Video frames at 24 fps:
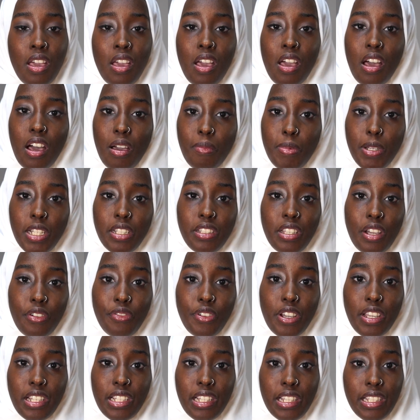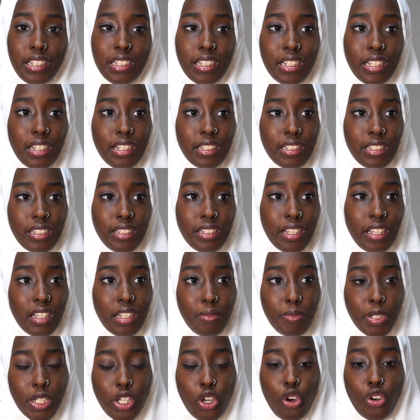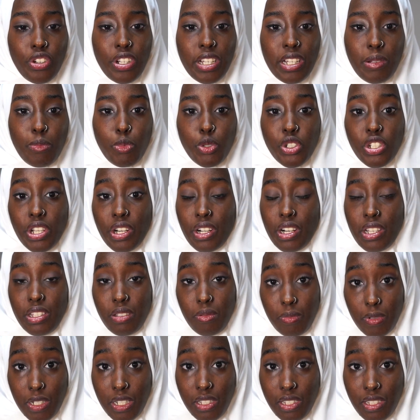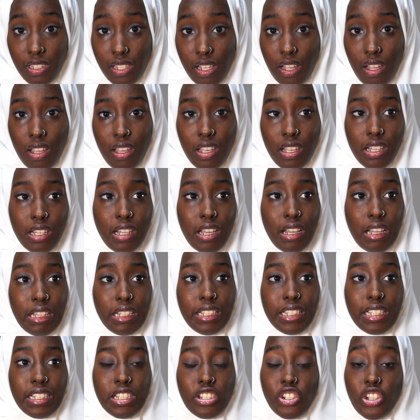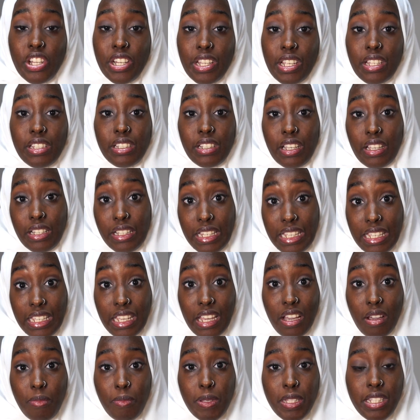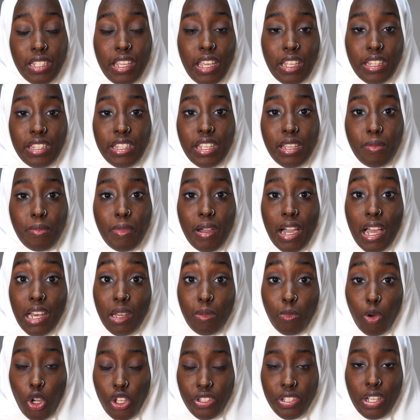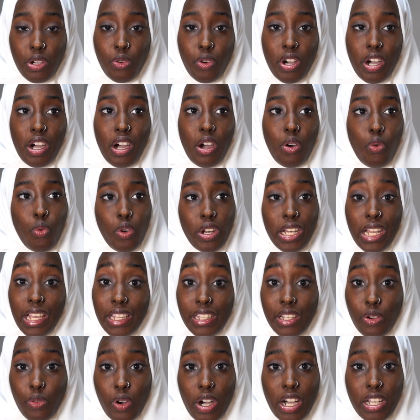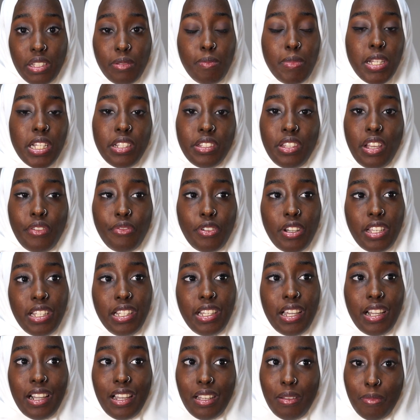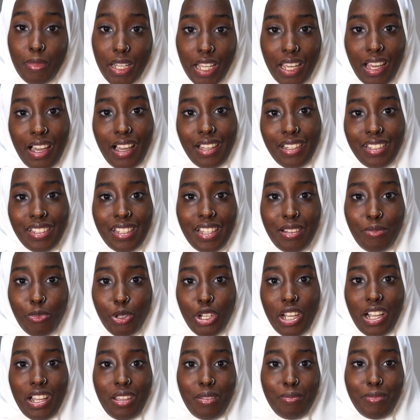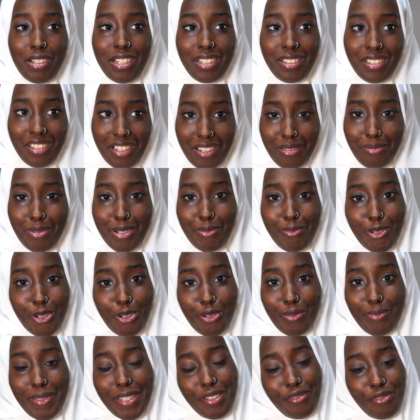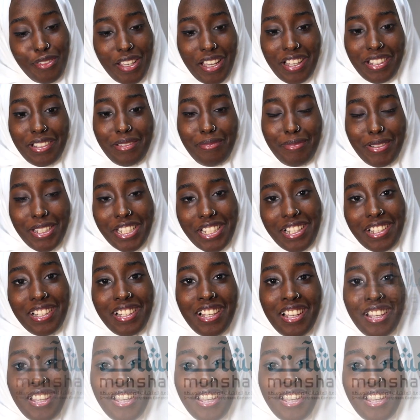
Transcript: آه، بالإضافة إلى أننا ننتقل من كوننا مجرد منصة إلى أننا شركة تقنية بتقدم المحتوى والأدوات بالإضافة إلى المكان الملائم للطلبة الموهوبين في هذا المجال